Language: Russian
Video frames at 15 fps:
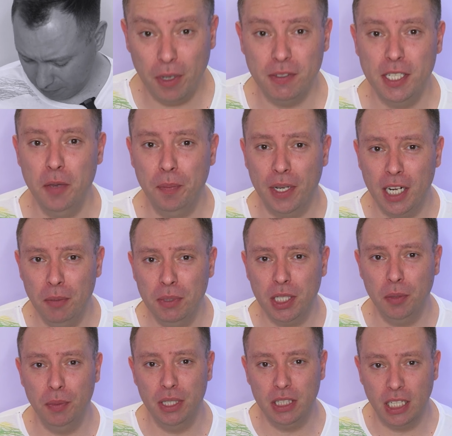По всем
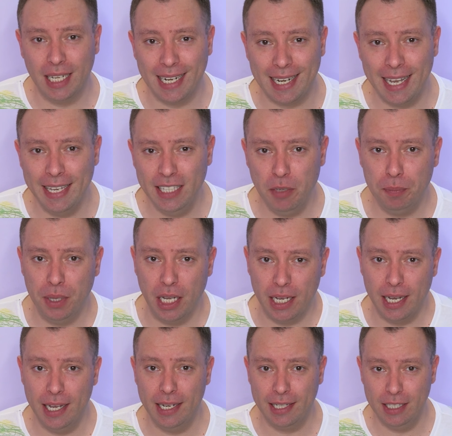параметрам это крайне
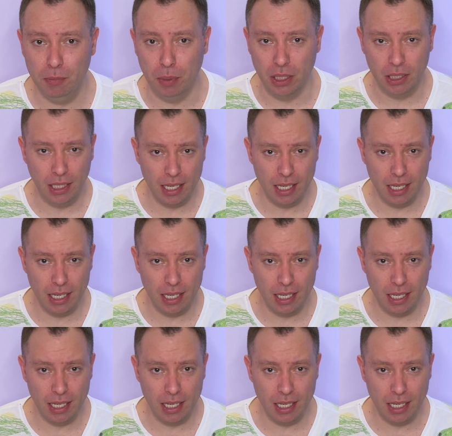плохая рыба.